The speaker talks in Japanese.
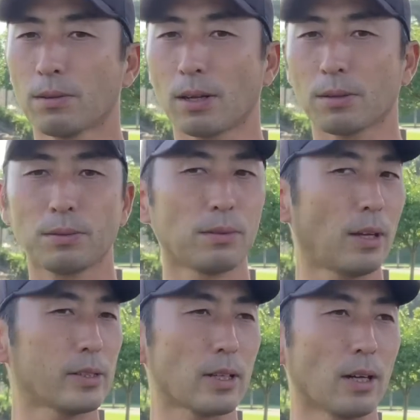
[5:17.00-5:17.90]
このぐ
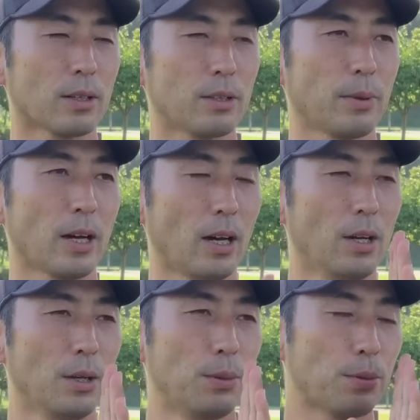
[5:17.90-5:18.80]
らいしか首が
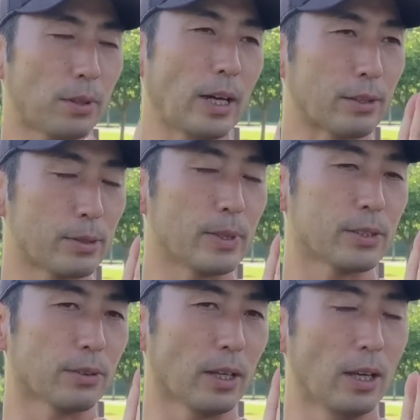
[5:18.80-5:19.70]
動かないとしま
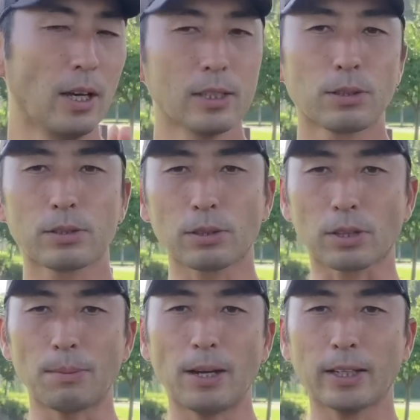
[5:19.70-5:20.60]
すよね。そうする
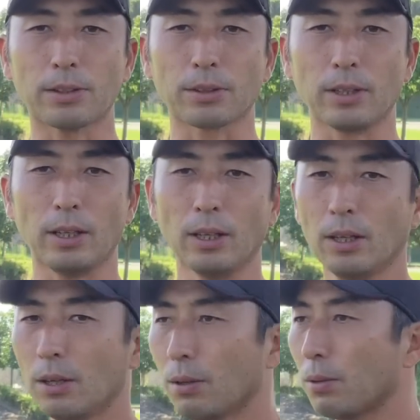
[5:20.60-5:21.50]
と球が来た時に
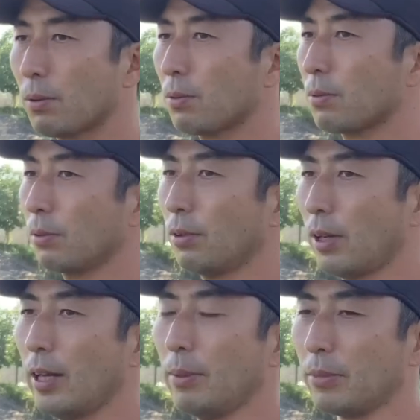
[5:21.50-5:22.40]
このぐ
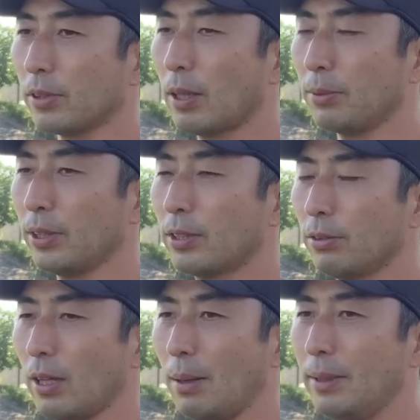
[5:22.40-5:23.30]
らいでも多分引く
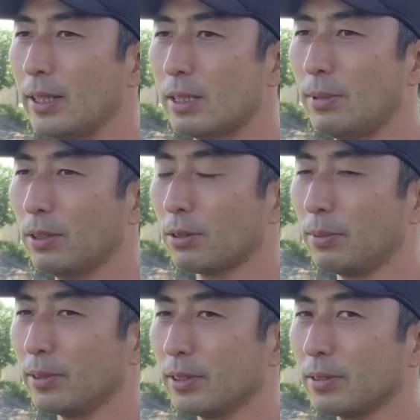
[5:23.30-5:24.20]
のやめてしまうと
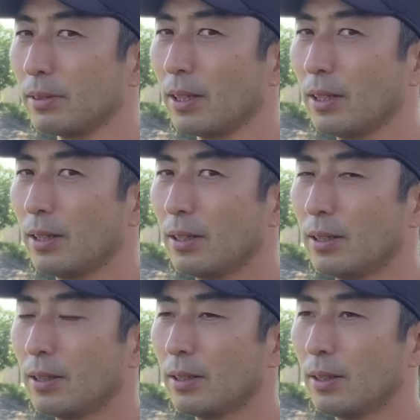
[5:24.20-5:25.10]
思うんですよね。
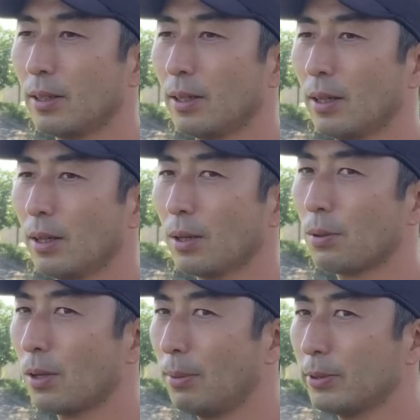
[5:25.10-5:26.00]

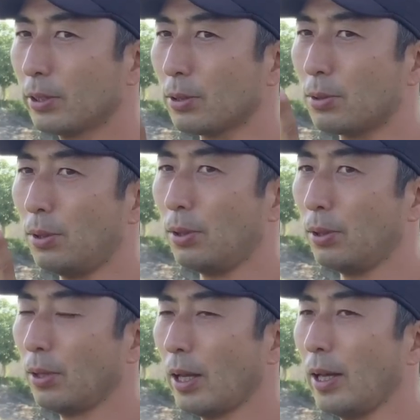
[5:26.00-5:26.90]
これでもちょっと
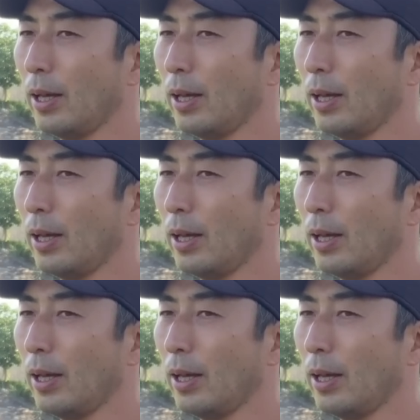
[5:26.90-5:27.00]
こう、